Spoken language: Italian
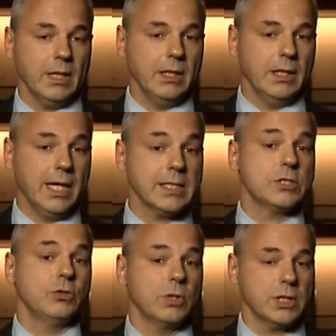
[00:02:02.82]
eh,
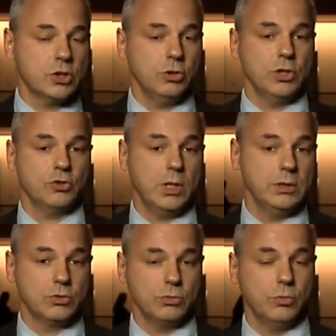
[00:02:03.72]
assicurazione sulla
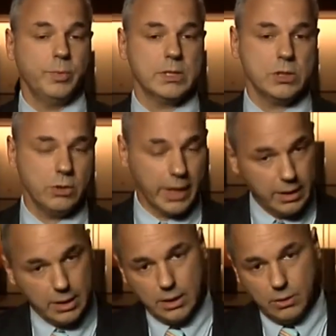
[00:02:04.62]
disoccupazione
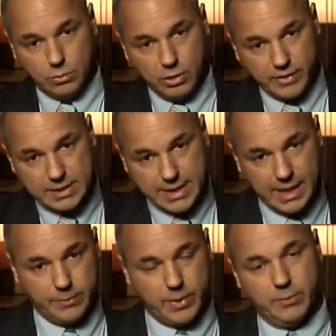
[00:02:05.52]

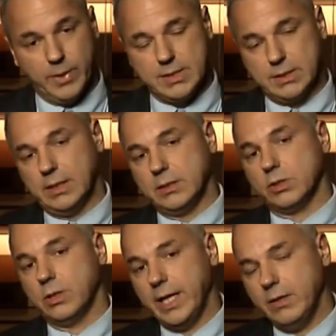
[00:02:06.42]
universale per i paesi della
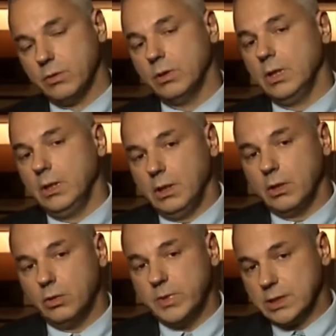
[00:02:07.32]
zona euro, eh,
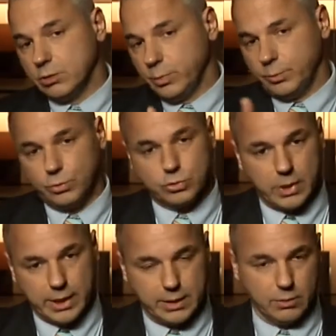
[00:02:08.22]
come è stato proposto
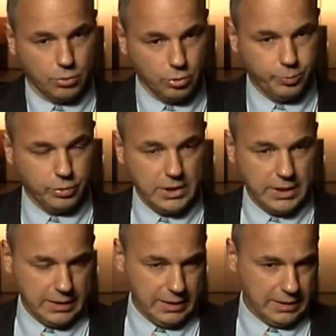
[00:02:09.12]
anche da un gruppo
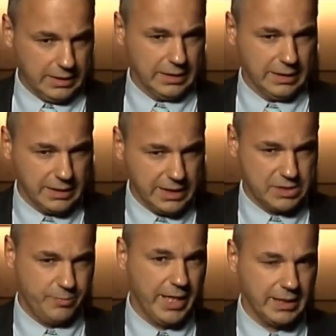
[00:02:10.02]
di eh,
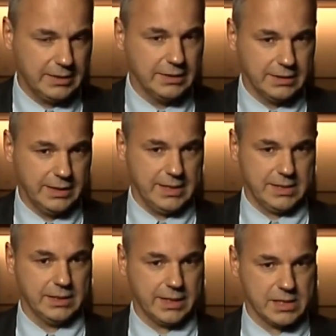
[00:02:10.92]
esperti
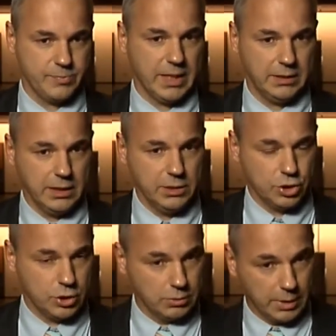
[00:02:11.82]
tedeschi
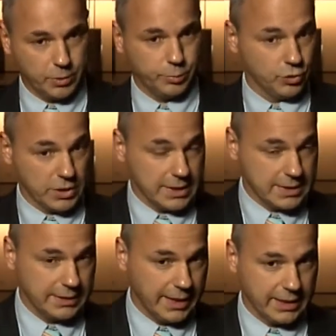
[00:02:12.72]
transpartitici, una proposta che è
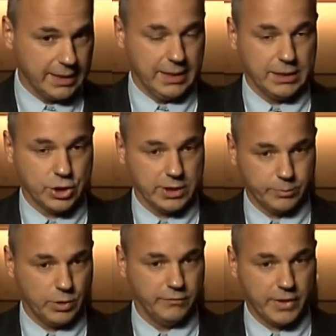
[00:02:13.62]
stata anche rilanciata
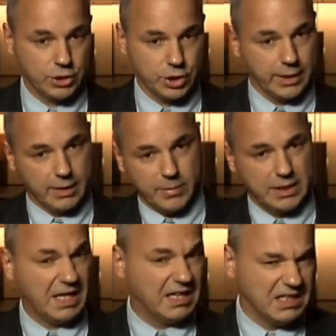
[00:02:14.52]
poi in Francia e in Gran
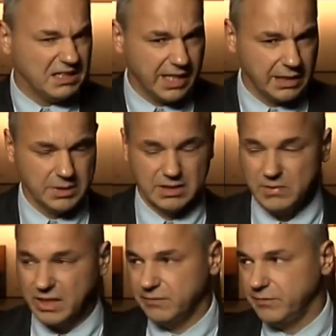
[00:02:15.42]
Bretagna, in Italia mi
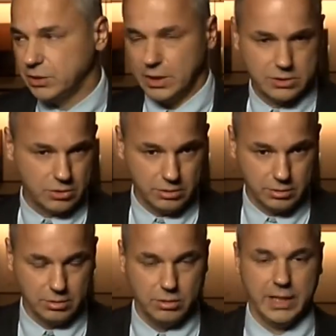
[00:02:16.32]
sembra che invece al
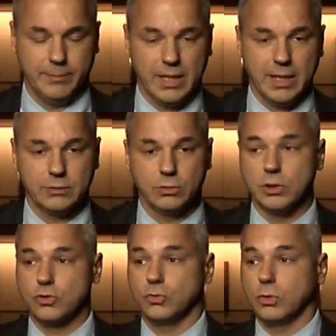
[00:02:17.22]
solito non ne ha parlato
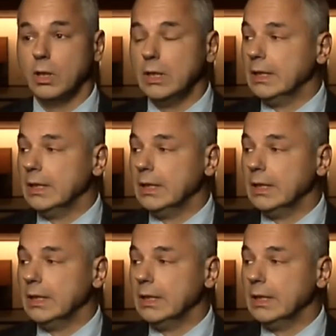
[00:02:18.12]
nessuno.